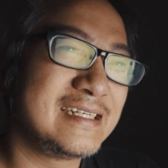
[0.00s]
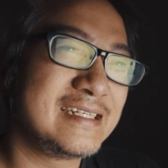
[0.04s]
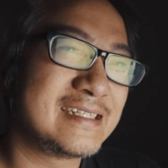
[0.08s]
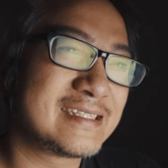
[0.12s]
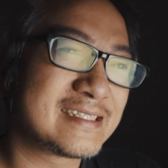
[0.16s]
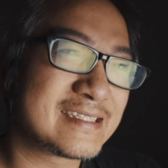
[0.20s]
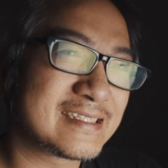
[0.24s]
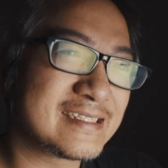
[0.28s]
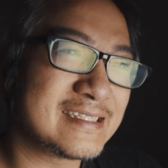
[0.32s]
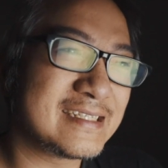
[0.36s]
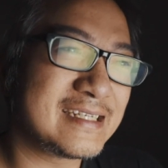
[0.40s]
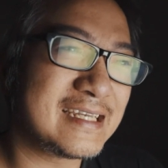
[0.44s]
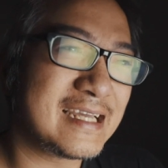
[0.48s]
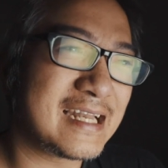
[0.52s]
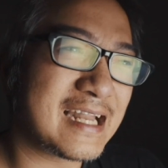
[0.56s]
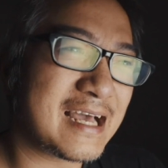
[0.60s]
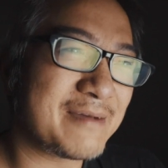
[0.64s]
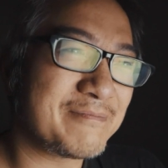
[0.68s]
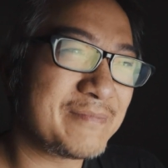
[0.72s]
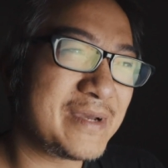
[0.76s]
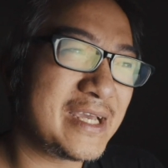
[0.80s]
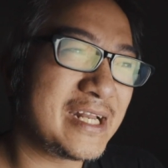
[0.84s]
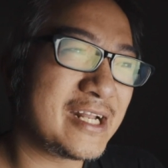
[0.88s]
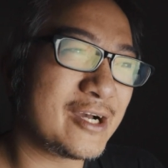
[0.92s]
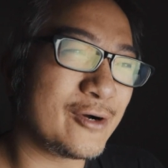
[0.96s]
是一个
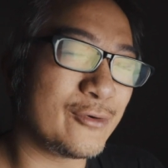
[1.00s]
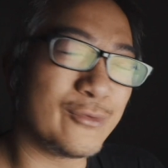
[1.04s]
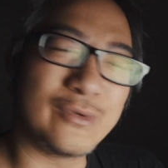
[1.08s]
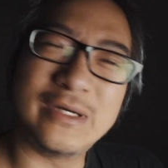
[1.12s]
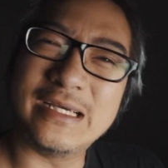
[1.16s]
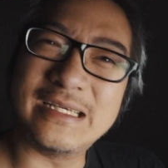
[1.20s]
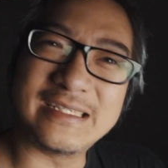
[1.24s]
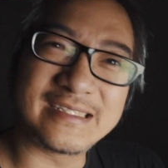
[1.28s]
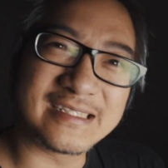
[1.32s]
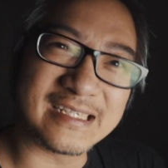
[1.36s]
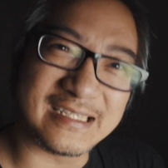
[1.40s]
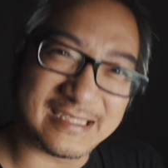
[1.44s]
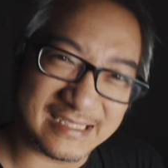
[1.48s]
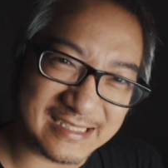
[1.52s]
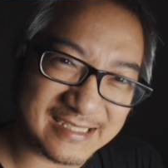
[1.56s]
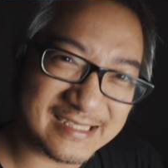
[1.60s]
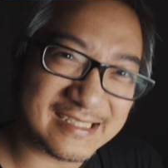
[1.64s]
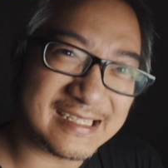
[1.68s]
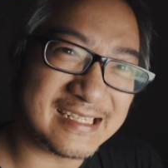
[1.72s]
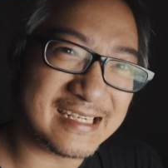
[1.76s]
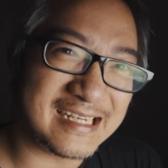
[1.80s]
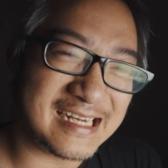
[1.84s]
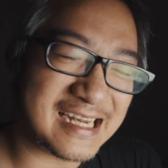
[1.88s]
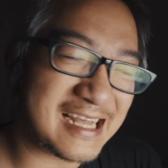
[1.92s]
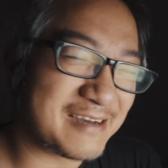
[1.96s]
烂片呢，我也承认
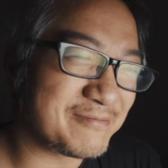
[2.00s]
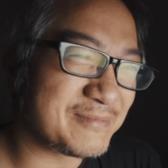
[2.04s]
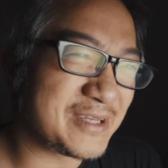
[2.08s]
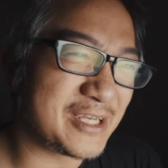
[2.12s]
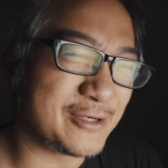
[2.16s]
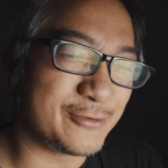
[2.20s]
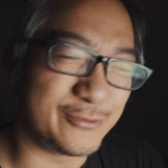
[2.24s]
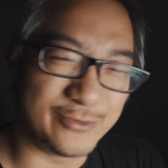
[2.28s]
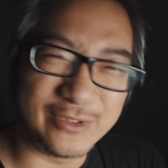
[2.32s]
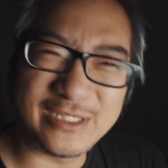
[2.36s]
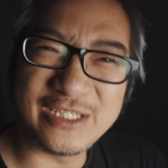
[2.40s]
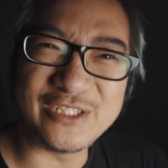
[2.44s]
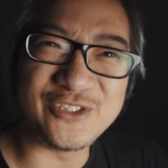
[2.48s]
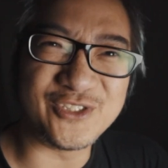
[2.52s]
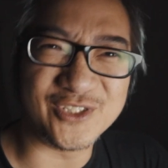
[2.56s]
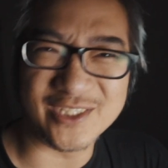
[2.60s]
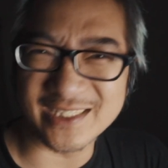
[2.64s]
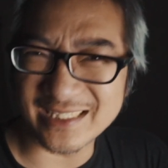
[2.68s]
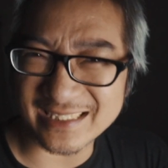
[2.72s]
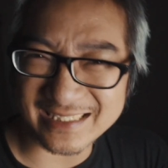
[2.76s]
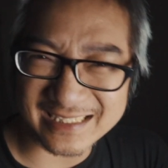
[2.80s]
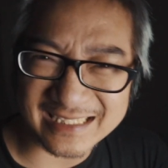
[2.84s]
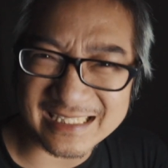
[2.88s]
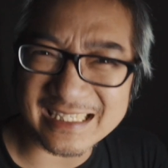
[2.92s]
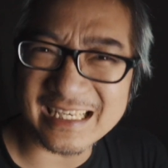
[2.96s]
是一个烂片，我也觉
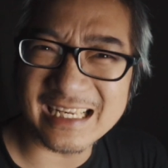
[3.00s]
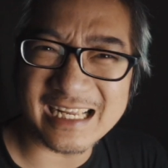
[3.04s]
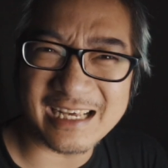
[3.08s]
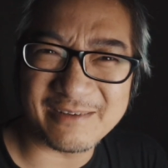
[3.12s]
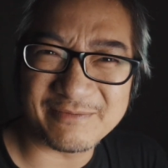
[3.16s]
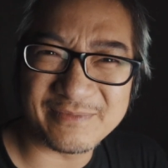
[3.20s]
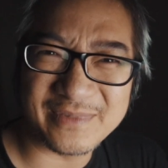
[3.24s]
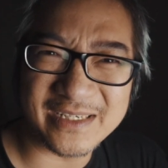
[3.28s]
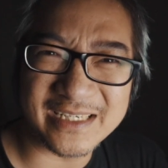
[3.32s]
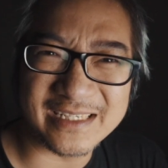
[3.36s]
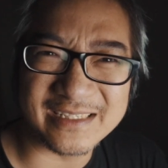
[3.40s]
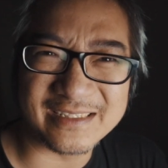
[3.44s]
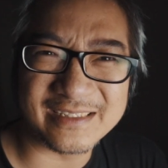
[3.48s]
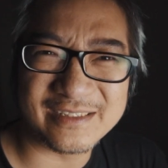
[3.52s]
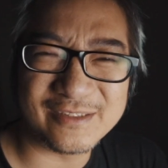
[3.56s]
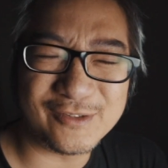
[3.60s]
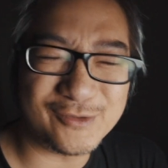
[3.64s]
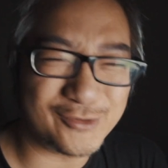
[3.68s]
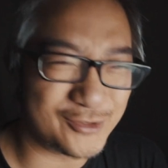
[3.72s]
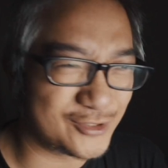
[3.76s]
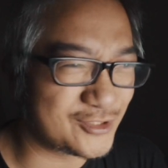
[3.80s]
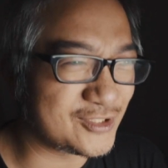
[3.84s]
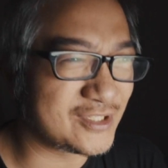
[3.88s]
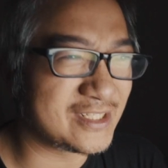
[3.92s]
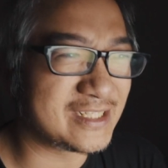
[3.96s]
得是一个烂片。
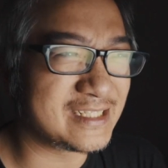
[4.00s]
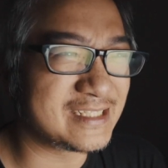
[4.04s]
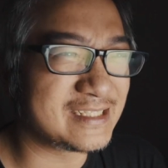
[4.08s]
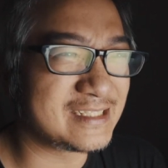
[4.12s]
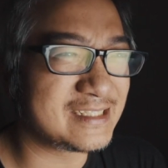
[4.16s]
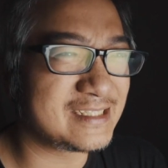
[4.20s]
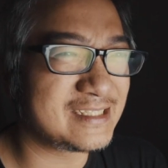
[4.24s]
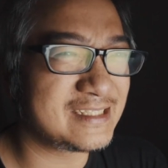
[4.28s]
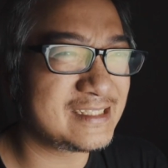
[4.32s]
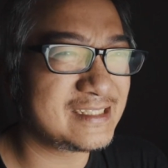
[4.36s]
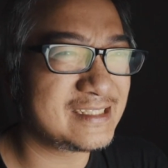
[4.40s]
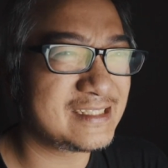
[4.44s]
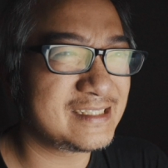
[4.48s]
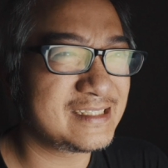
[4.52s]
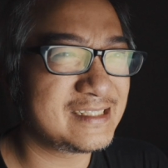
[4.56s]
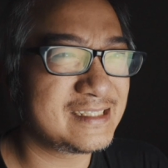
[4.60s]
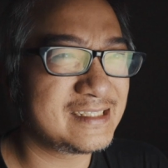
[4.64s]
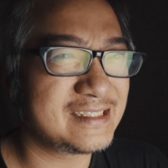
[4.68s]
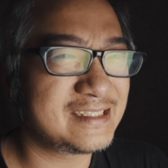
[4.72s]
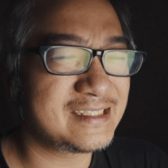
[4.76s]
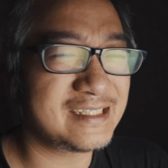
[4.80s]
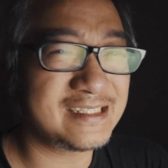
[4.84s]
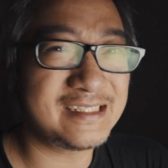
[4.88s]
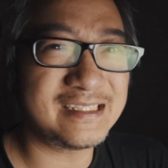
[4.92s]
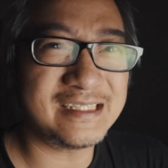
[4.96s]
我觉得
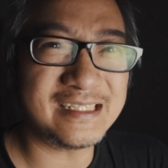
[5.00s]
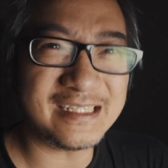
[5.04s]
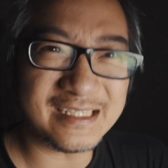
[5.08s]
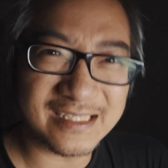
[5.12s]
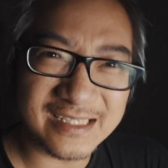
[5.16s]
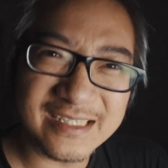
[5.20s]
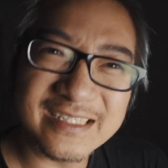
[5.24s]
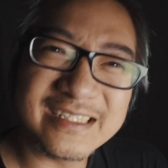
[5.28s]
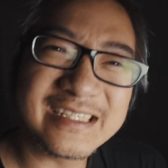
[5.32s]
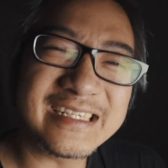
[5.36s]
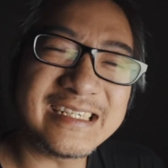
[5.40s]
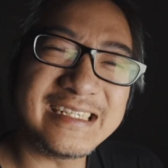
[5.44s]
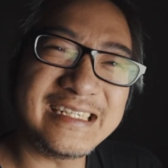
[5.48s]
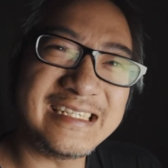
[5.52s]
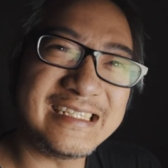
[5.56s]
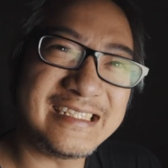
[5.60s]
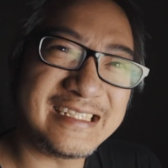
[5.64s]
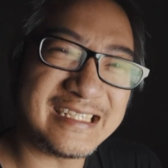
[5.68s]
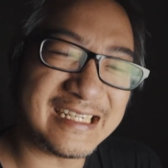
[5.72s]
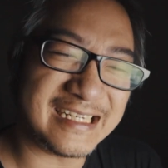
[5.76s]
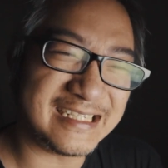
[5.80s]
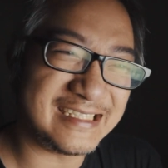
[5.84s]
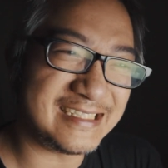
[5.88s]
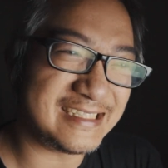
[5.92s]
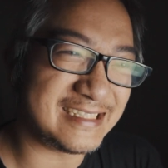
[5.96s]
这第二个一
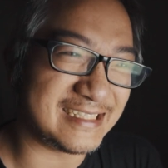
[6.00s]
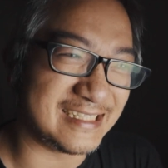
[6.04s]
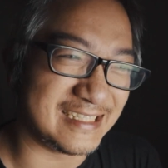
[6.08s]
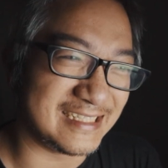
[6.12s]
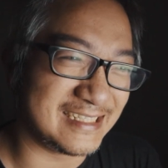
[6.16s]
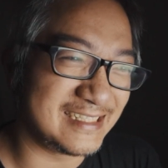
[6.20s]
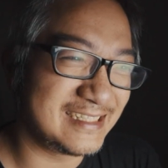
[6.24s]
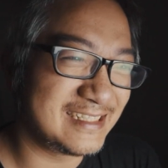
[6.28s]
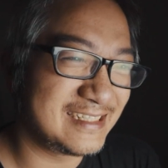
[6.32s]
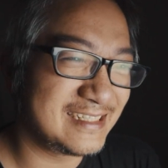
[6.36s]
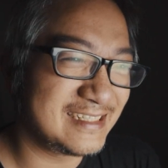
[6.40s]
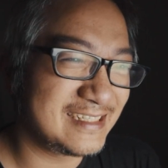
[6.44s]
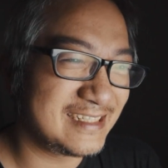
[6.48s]
千集。